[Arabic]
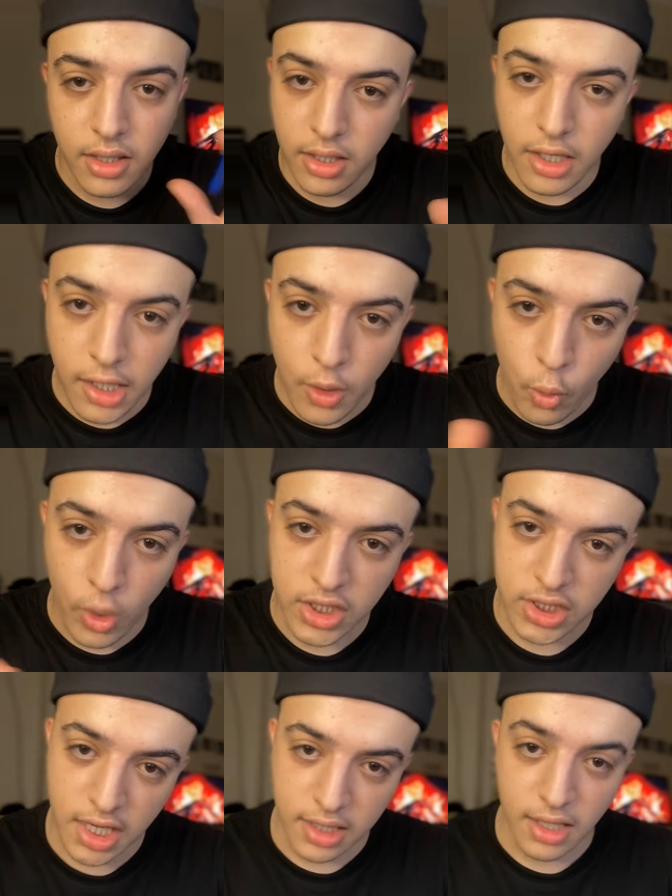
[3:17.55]
الاولى
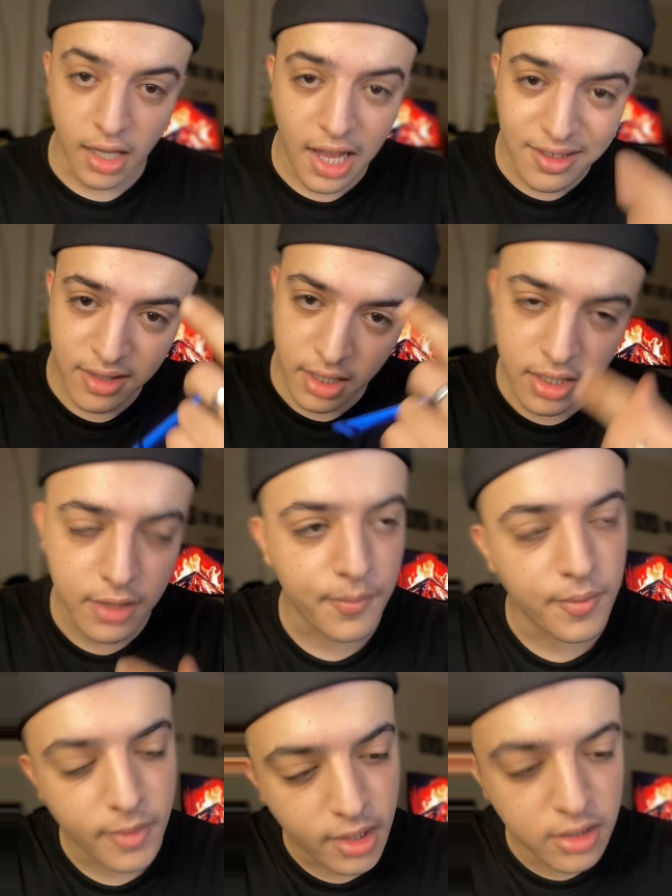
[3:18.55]
شاده اصلا داك
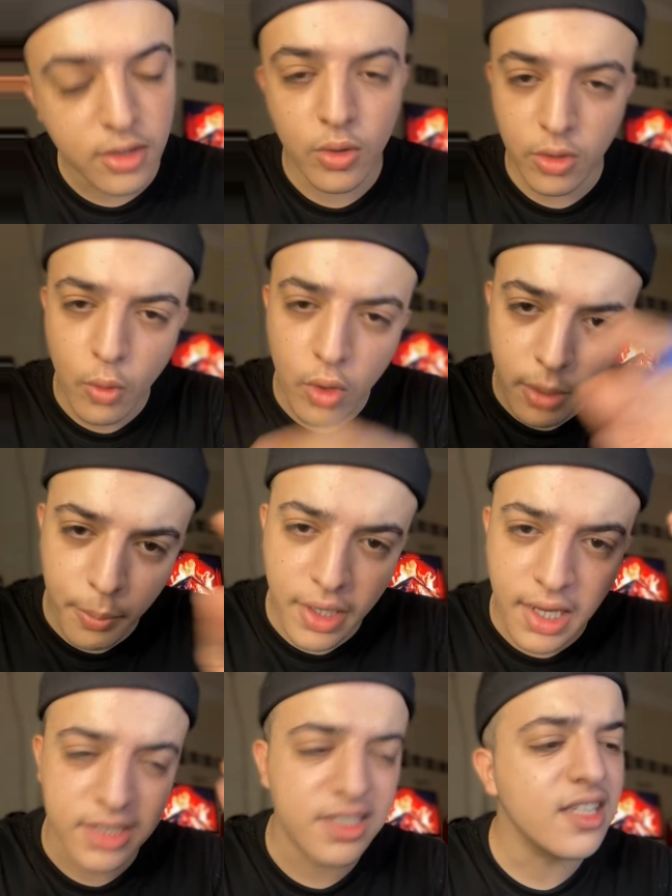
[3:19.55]
ندوي على
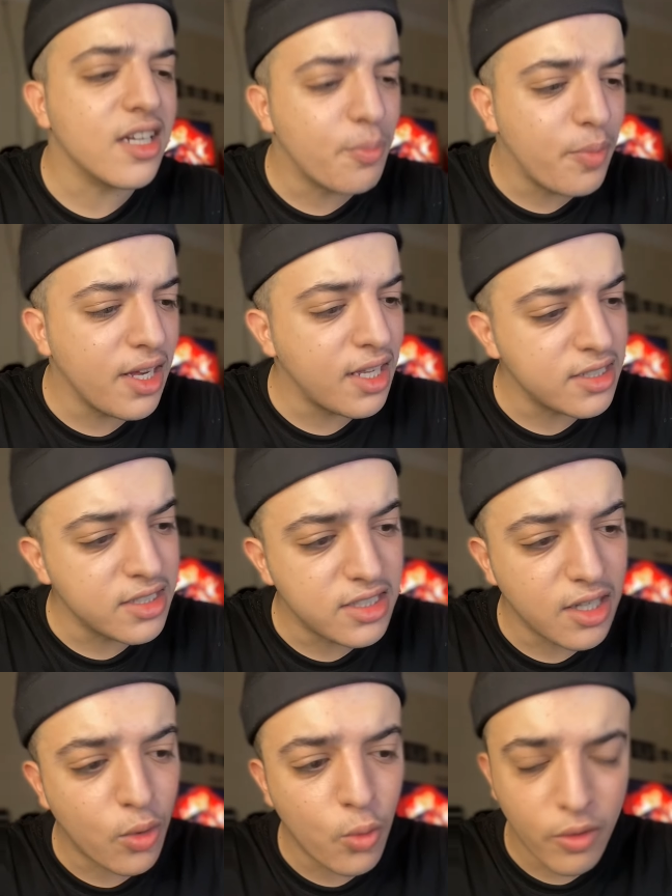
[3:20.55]
بيلانتي هذاك البيلانتي انت
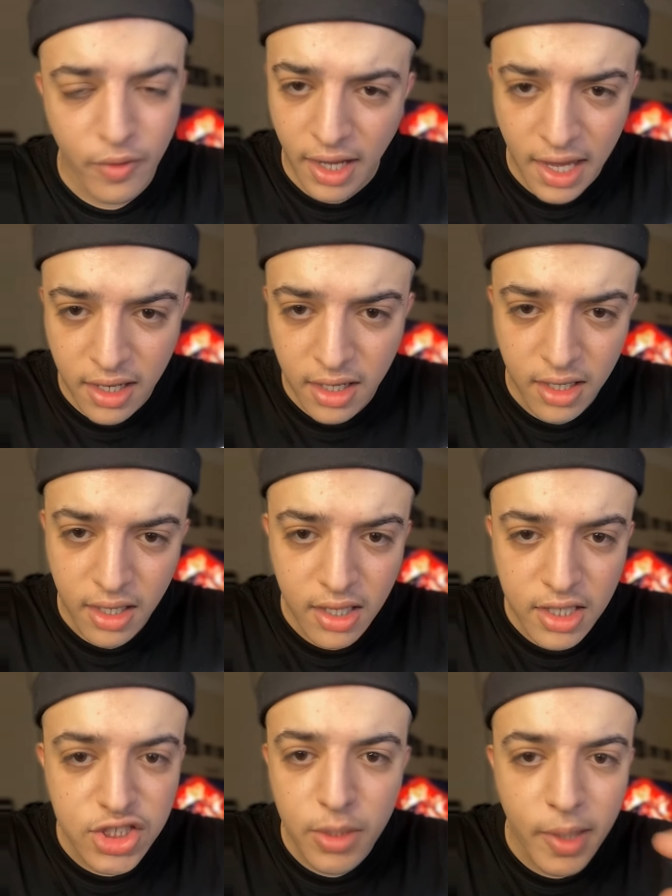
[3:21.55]
اخويا فرحان
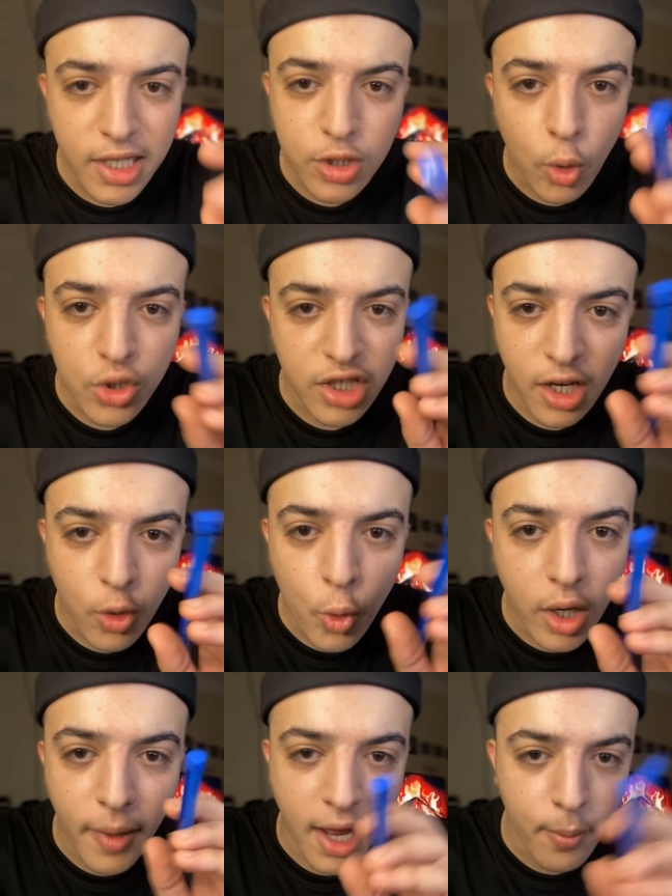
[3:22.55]
انت ما كتدخلش على كره
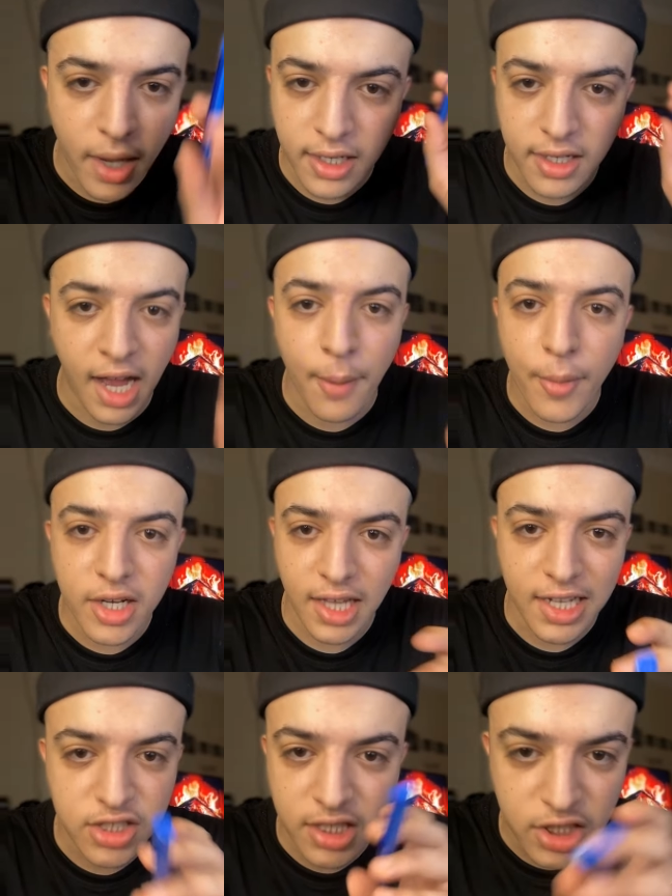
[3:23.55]
بحال ماك عمرك
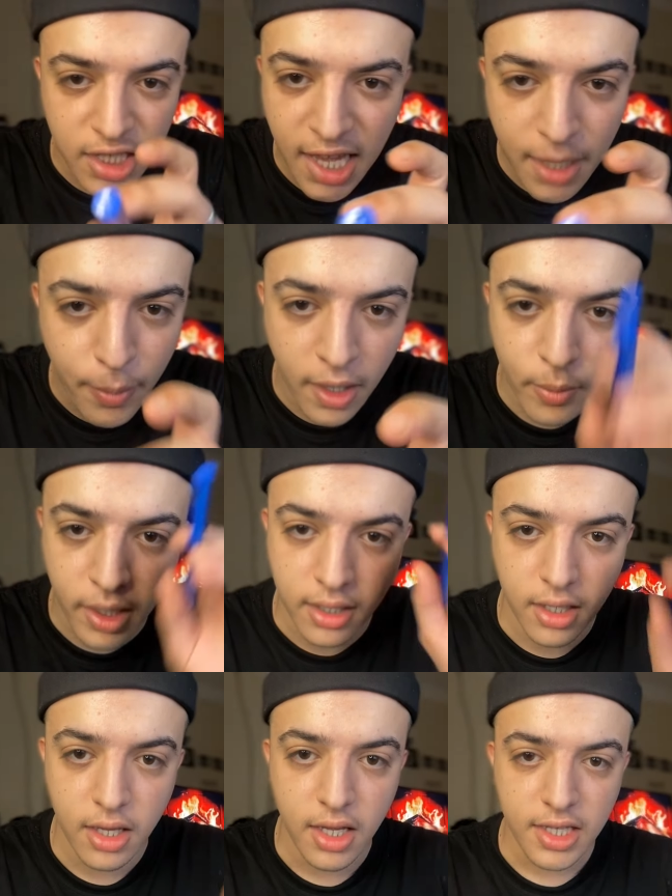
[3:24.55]
دخلت على شي لعاب بحال ماك
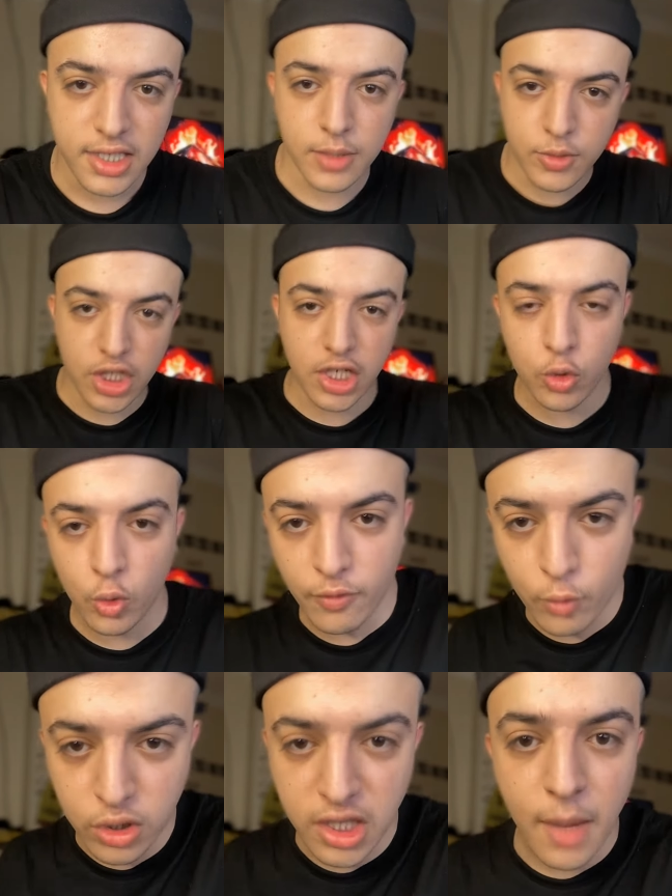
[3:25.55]
كتمشي كتوقف
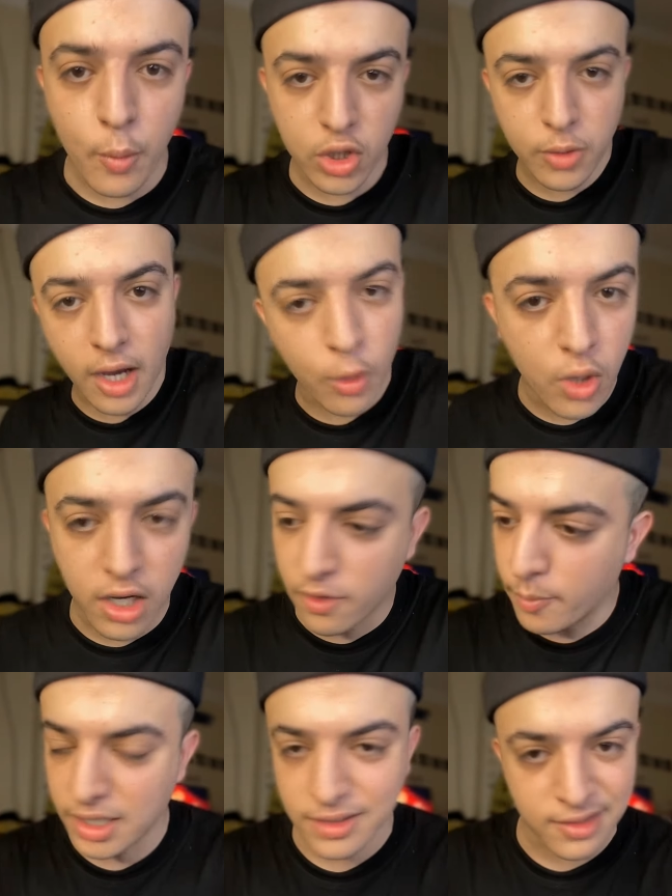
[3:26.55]
قدامه كتبقى واقف
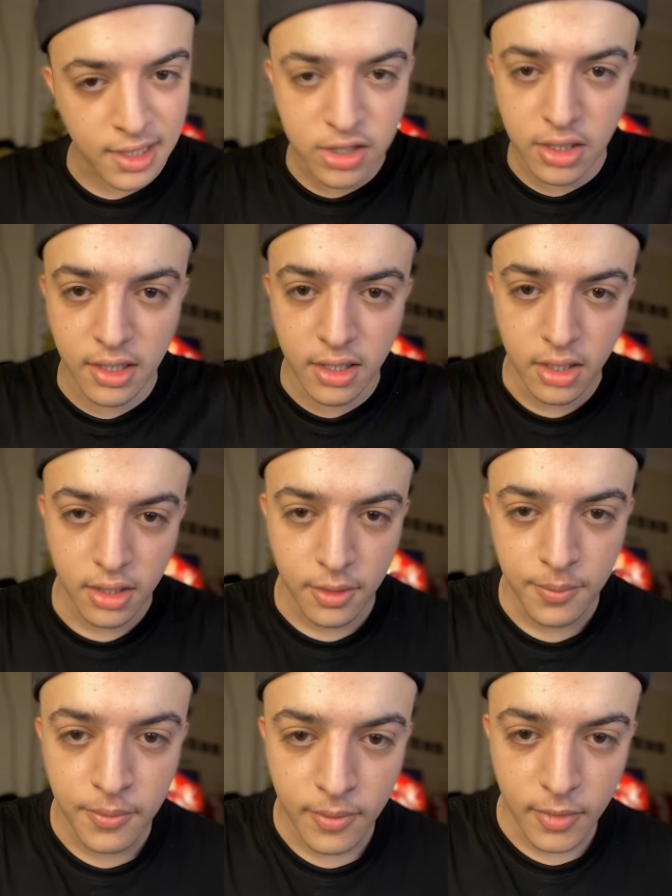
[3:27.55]
ما كتزلقش عليه
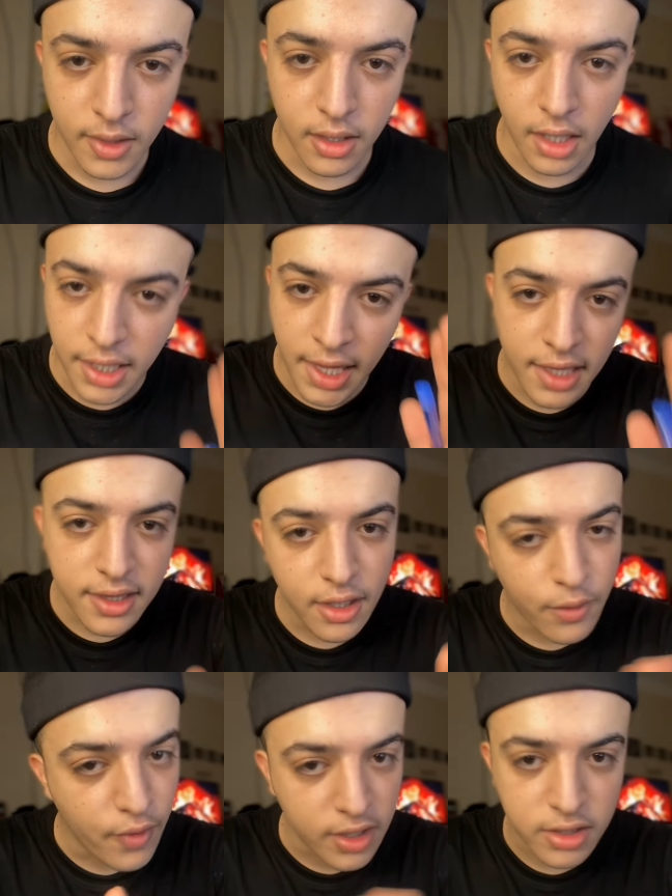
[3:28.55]
يعني هذيك
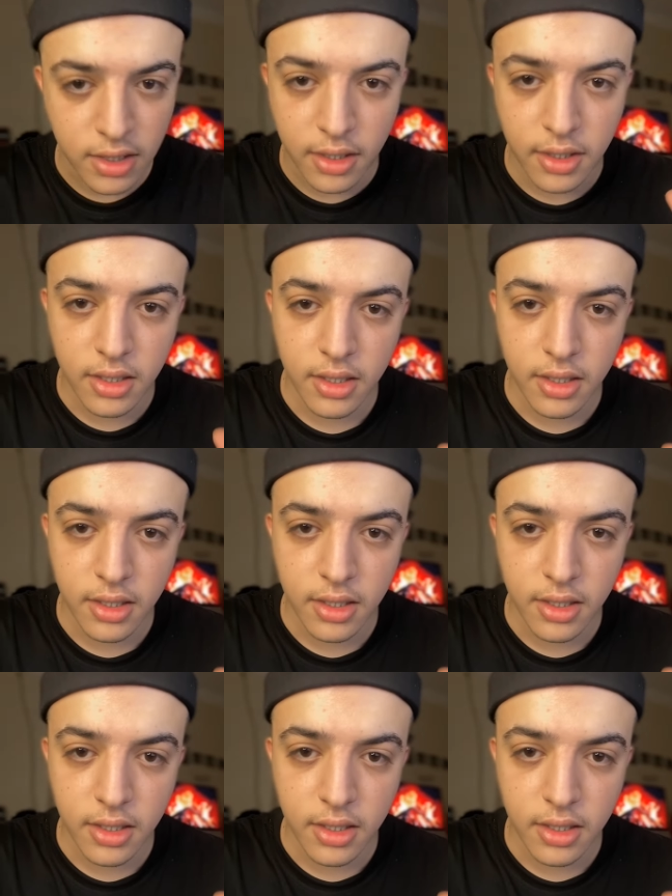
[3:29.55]
فيها الشك